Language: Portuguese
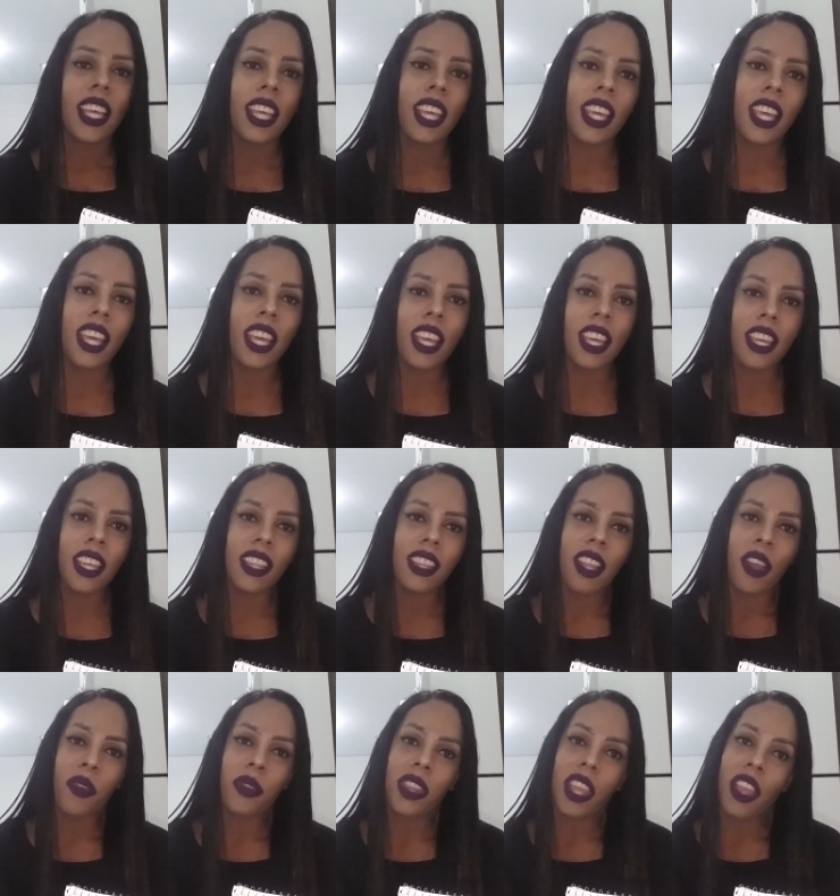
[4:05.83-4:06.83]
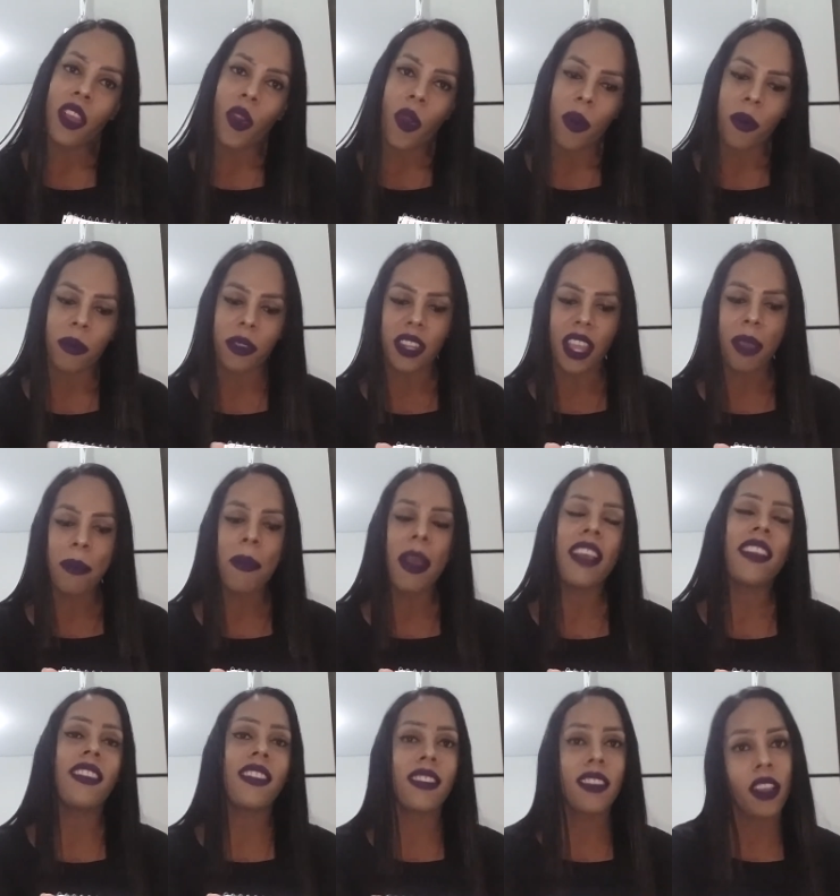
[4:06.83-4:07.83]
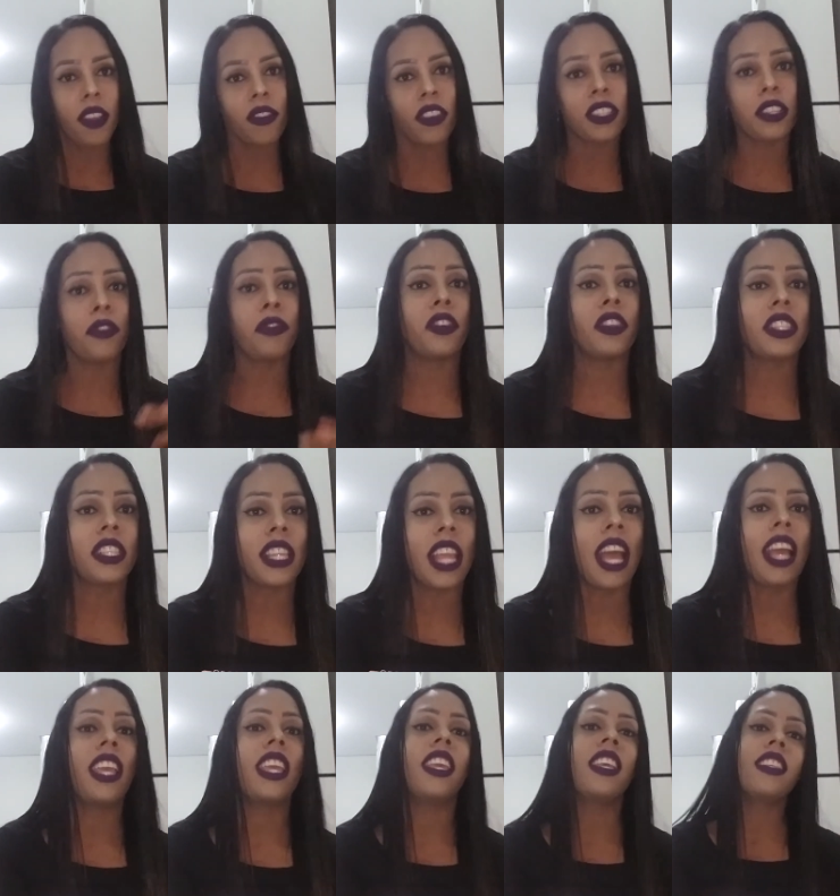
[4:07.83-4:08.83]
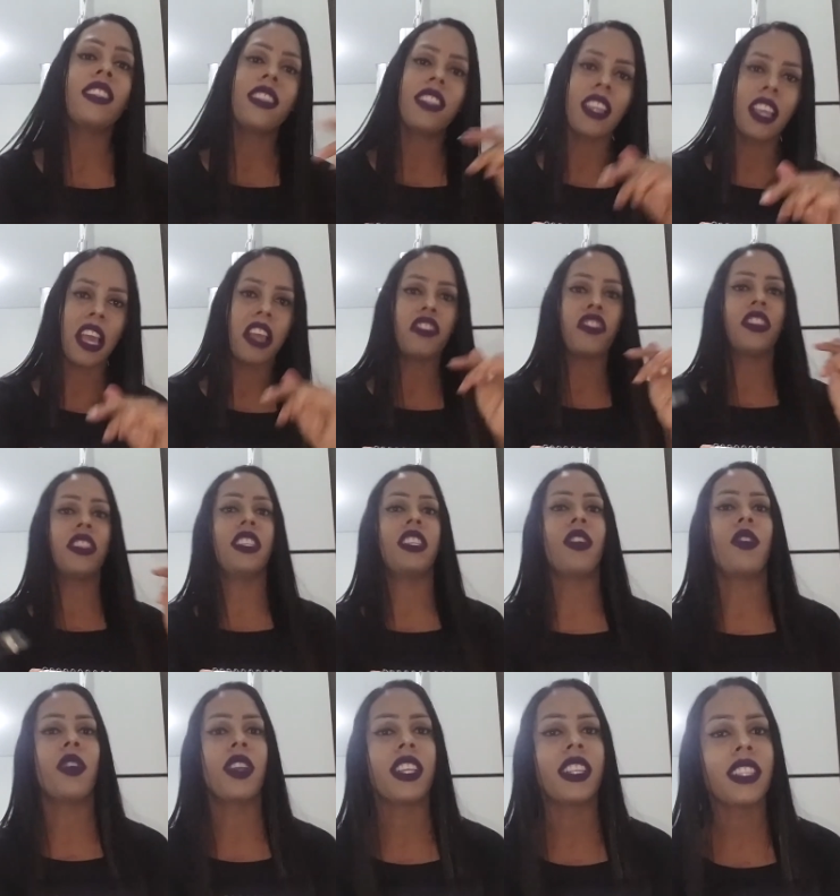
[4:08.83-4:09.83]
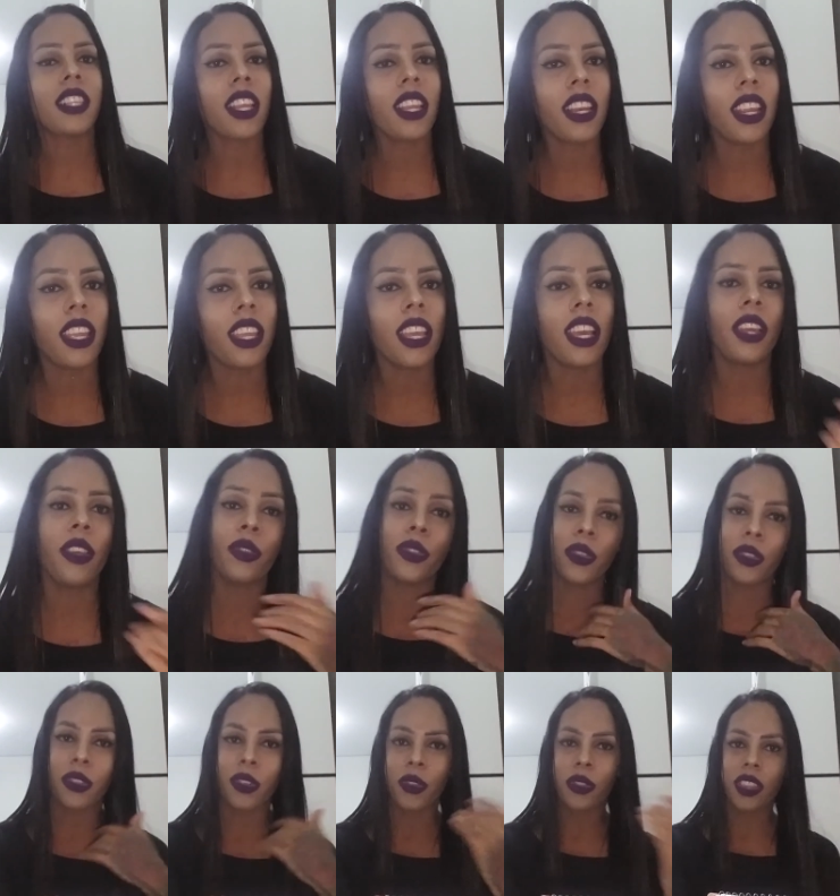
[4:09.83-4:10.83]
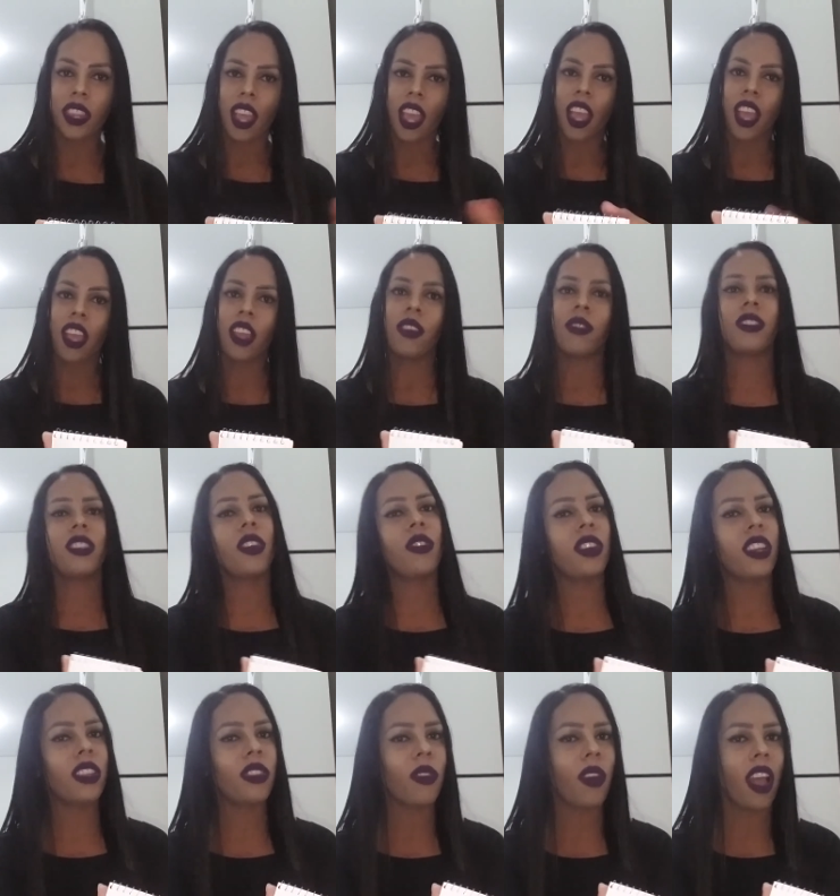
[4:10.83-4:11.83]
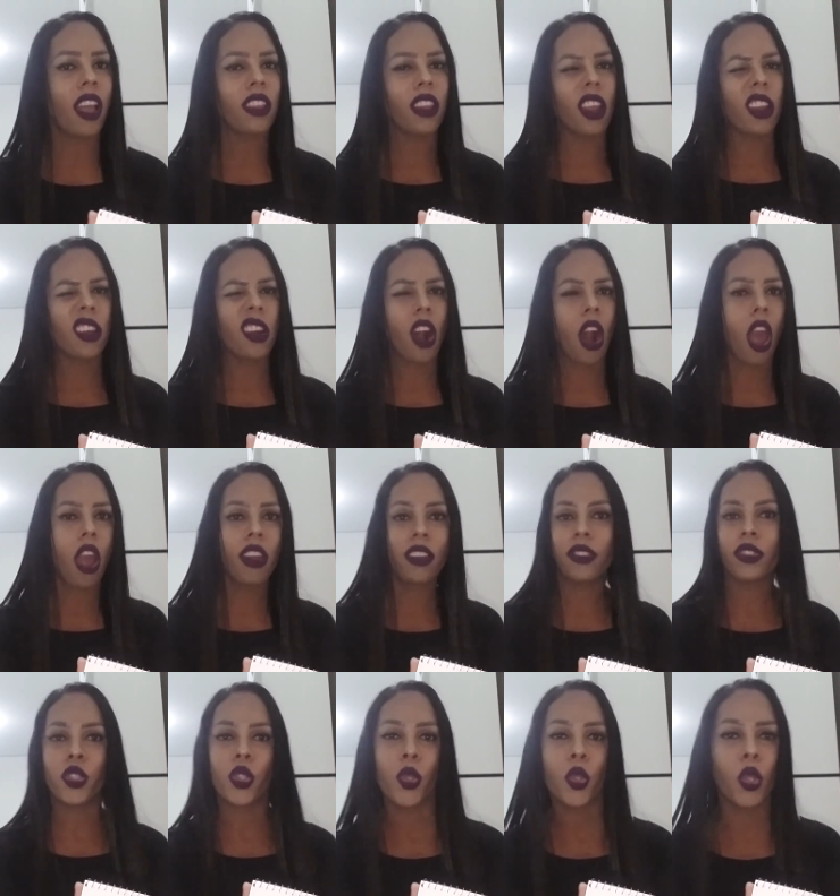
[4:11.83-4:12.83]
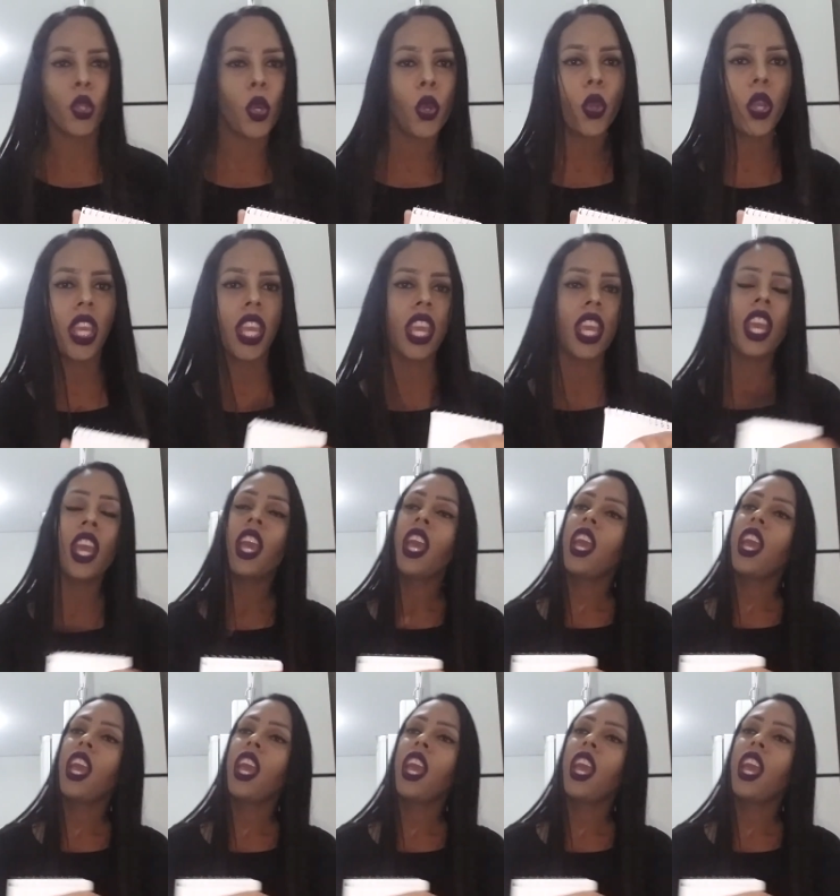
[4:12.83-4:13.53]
E não tem como, né? Mas se você fosse daqui, sim, a gente se conheceria. Eu sou solteiro, senhorito é, né? O truque.